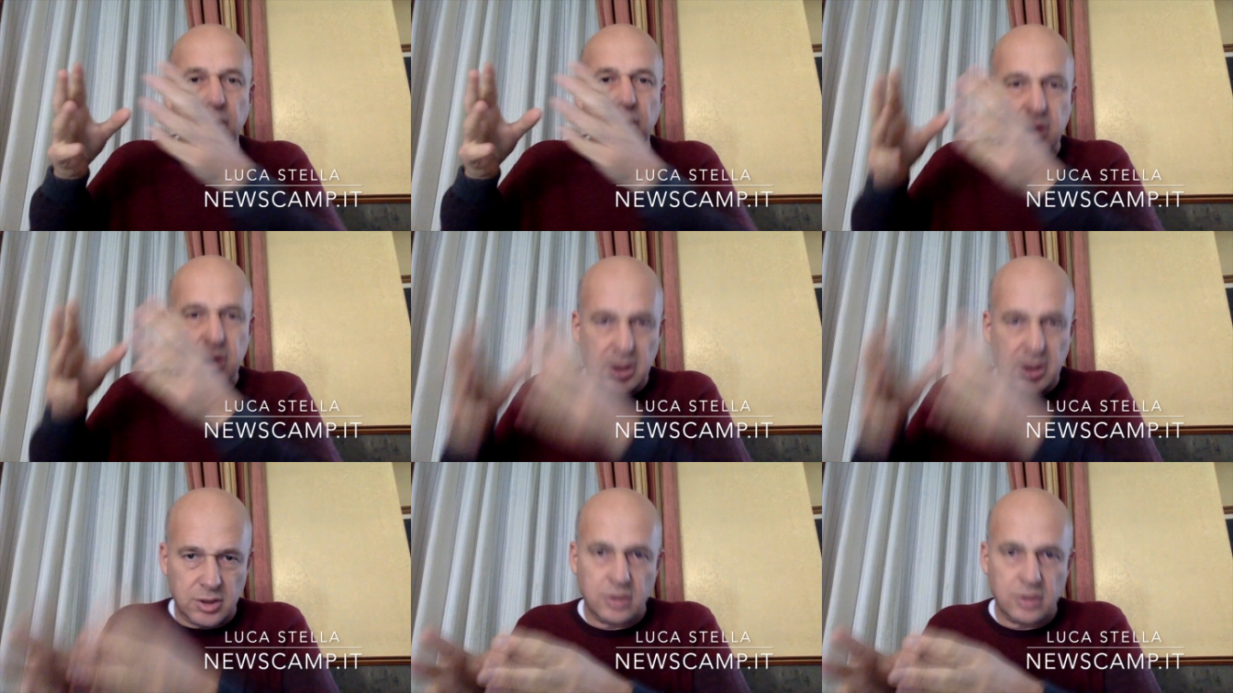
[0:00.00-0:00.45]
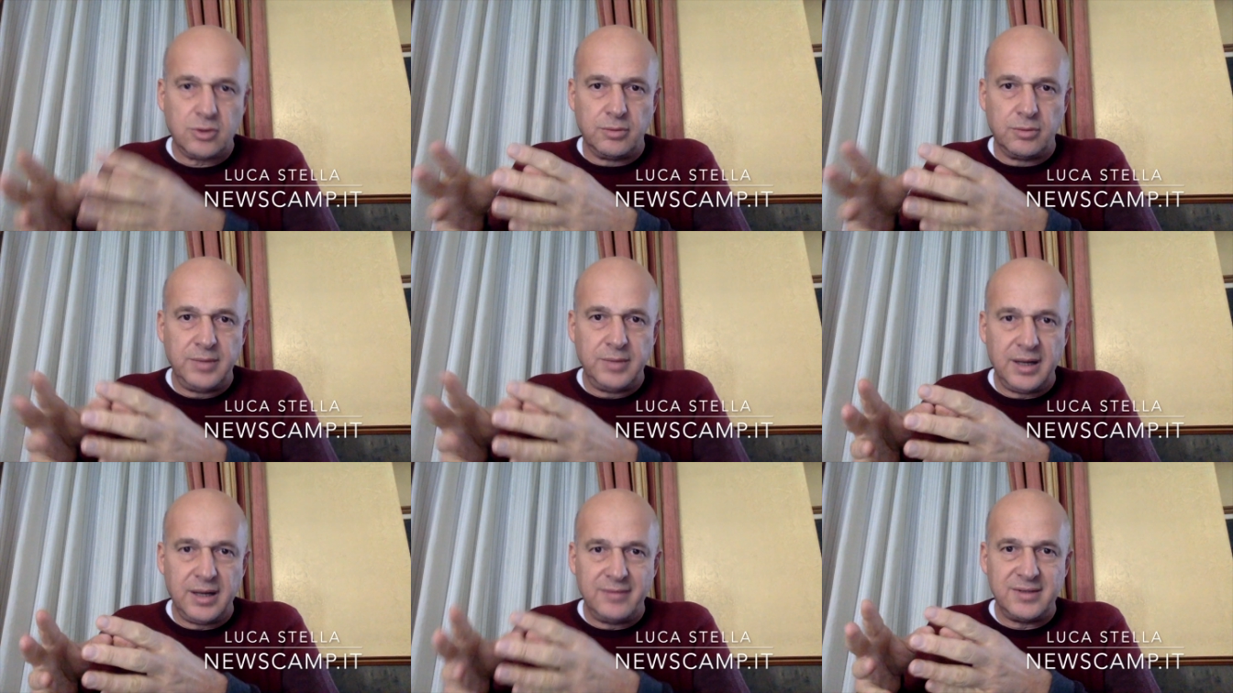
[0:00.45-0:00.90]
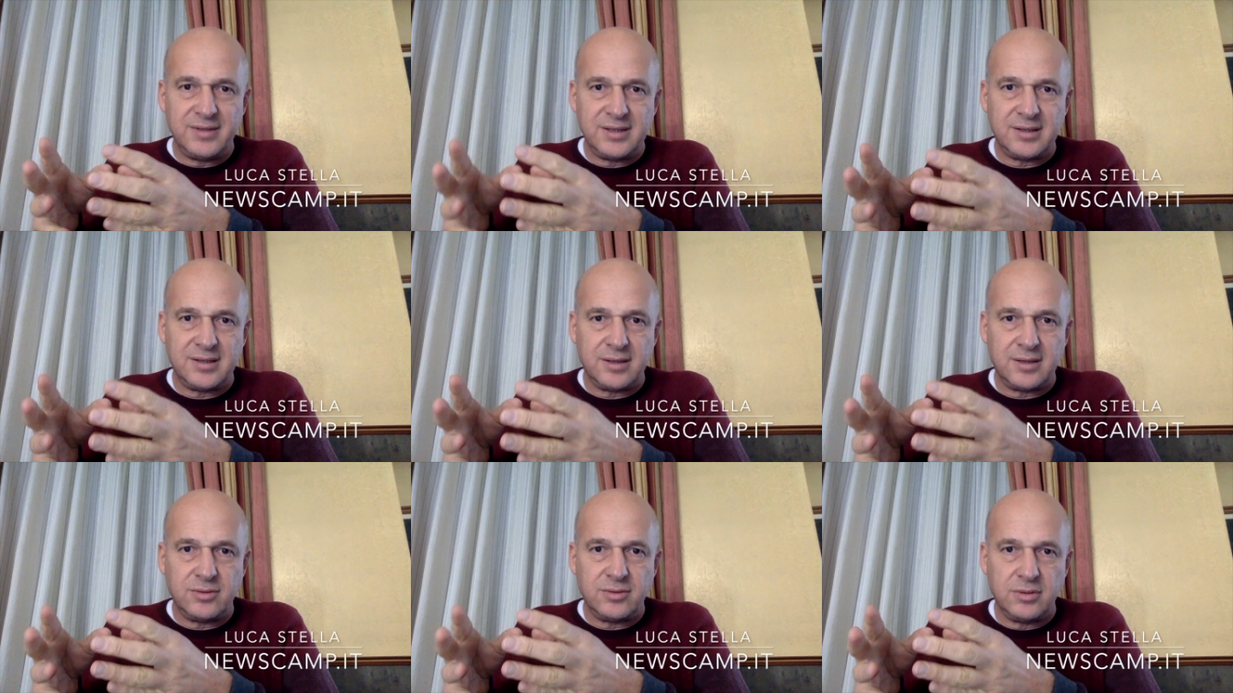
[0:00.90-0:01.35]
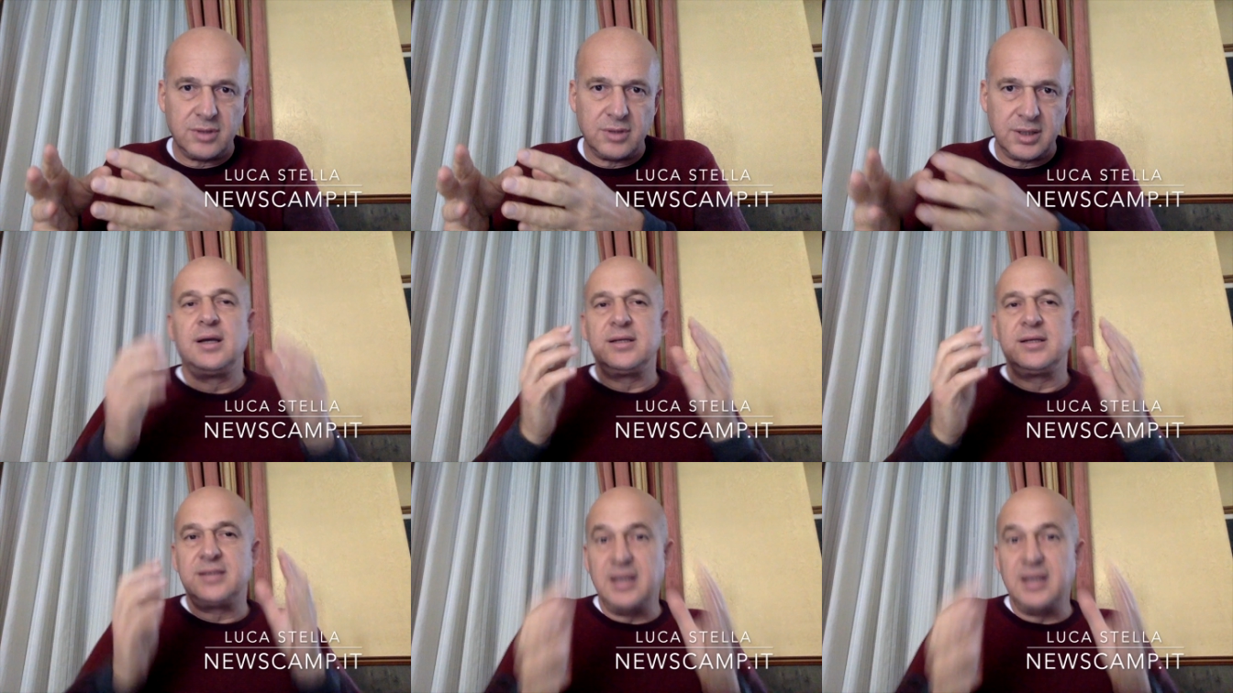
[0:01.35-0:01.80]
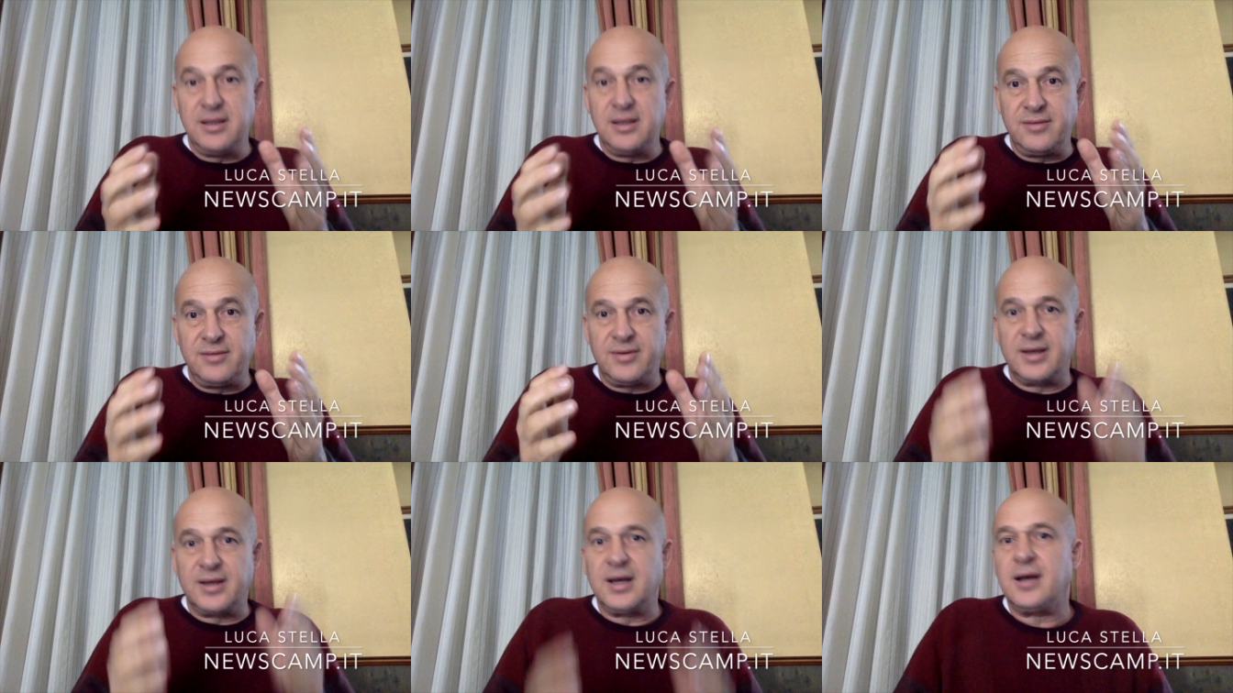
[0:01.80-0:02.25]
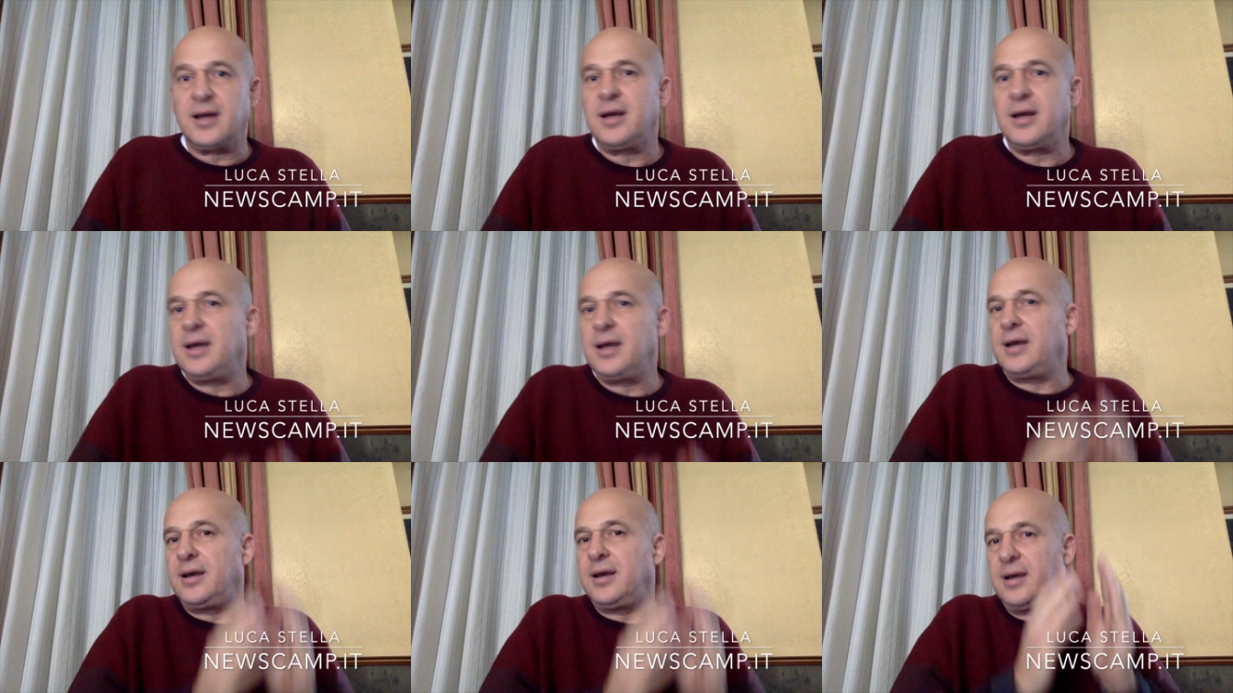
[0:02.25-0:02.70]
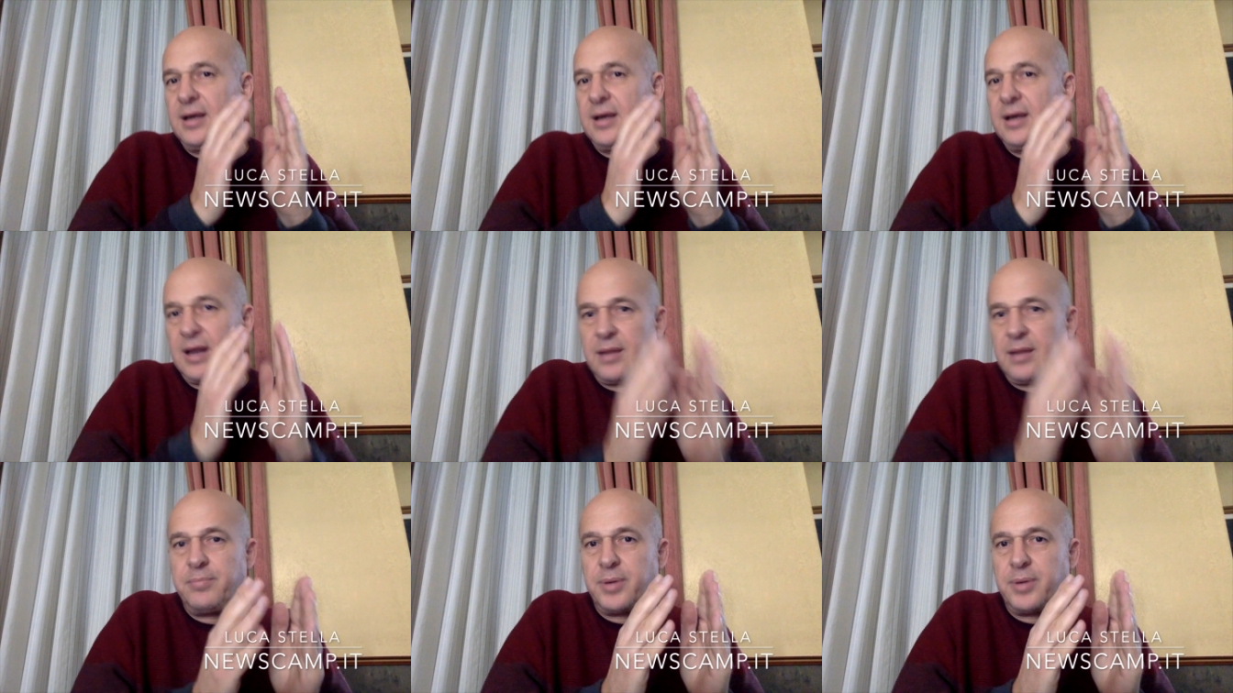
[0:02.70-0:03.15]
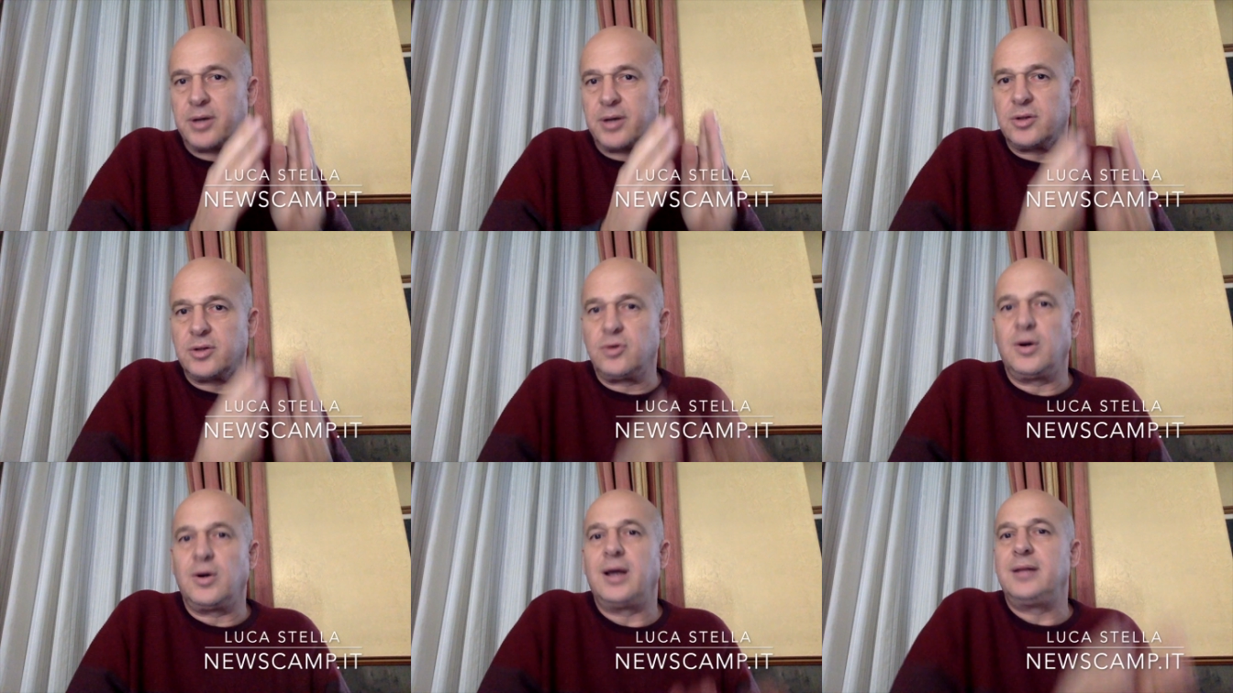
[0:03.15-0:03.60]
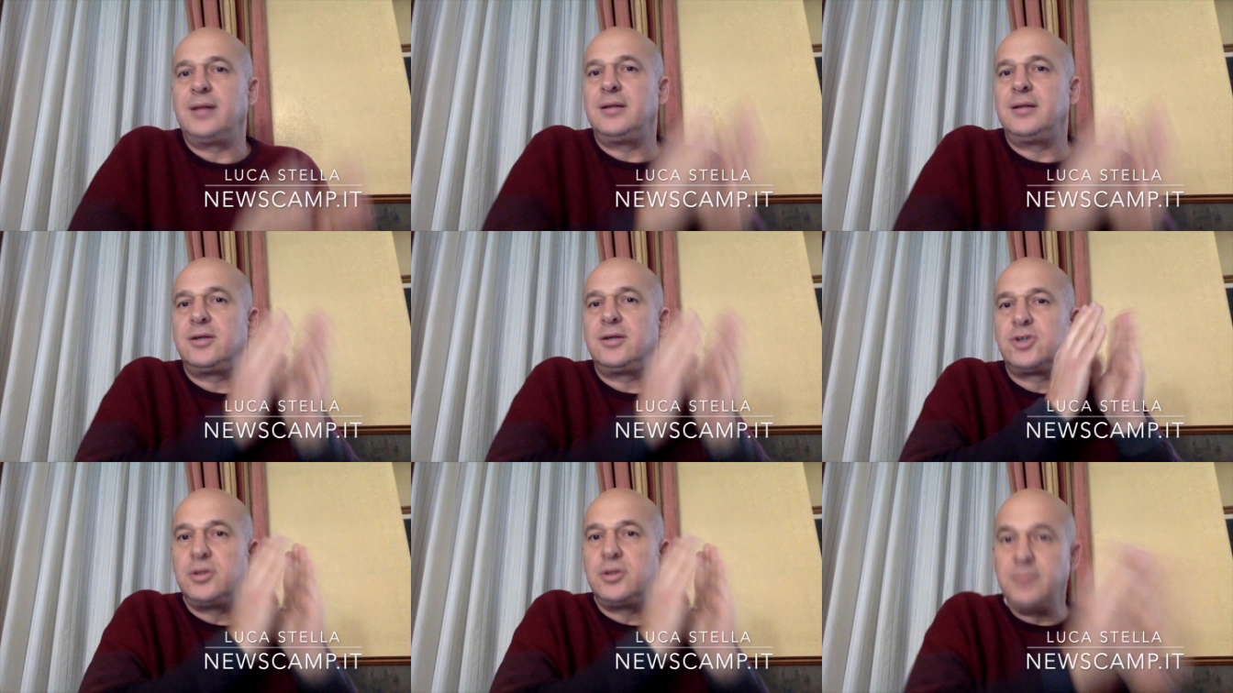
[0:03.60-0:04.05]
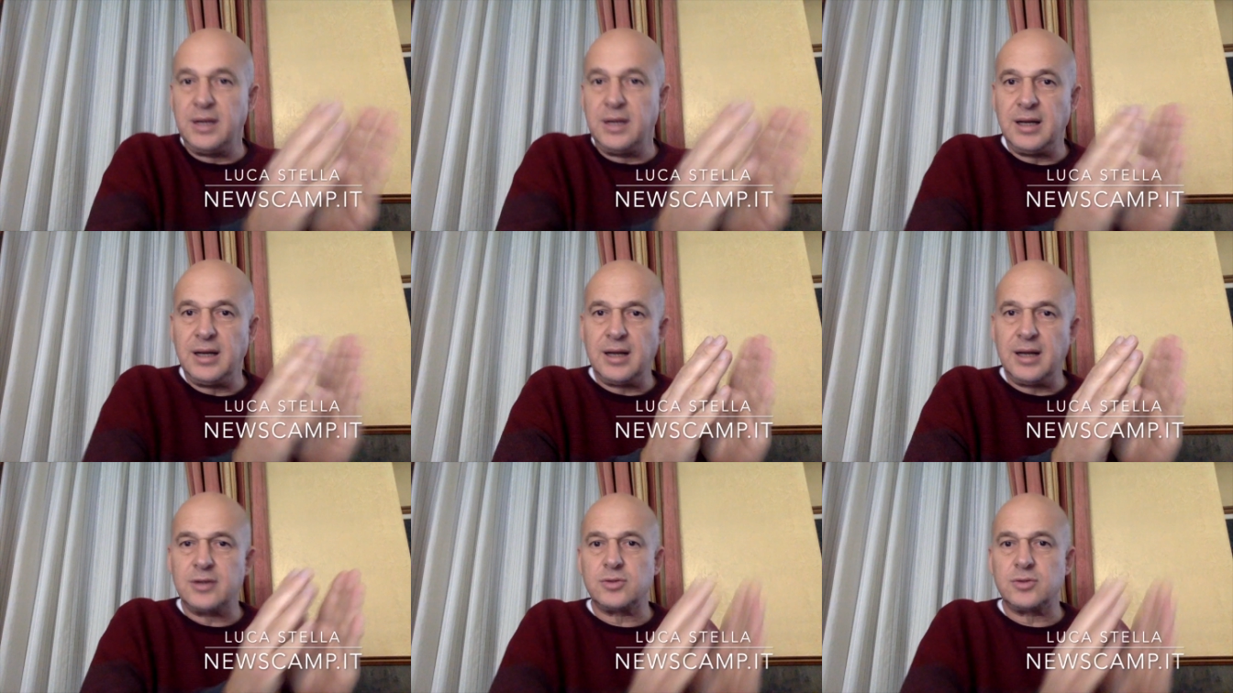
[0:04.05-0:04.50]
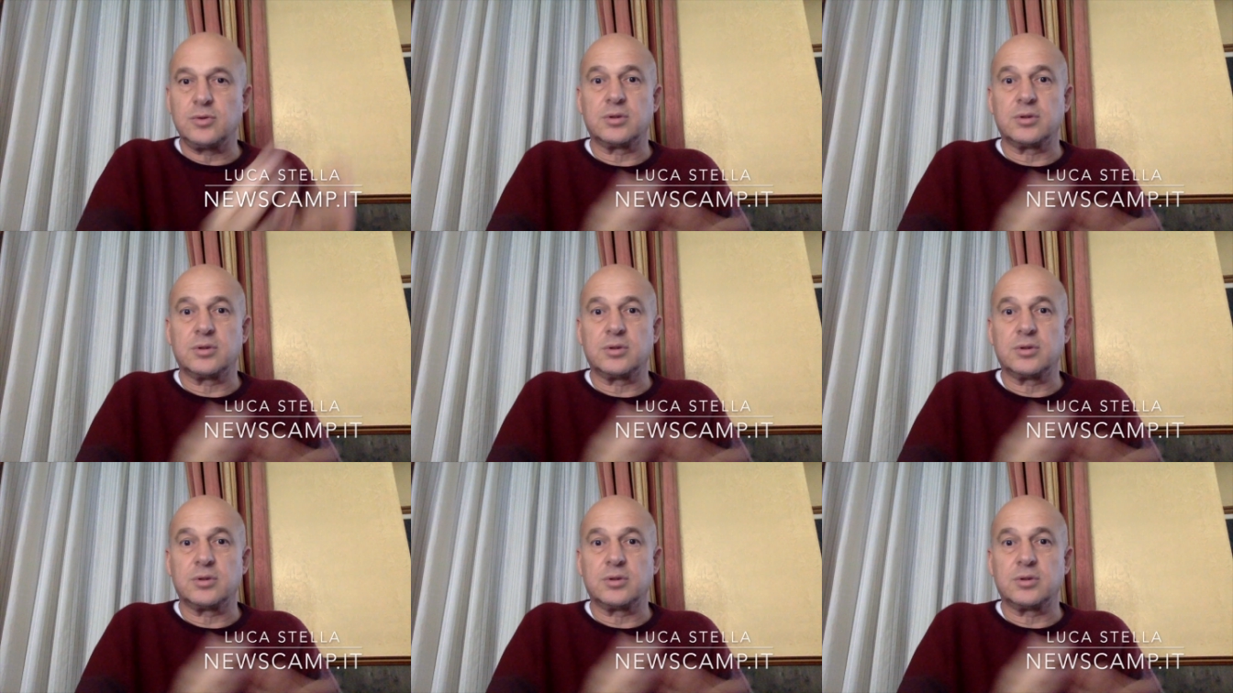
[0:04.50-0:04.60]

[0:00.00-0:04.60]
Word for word: 88.000 visitatori, significa che il rapporto è 10.000 su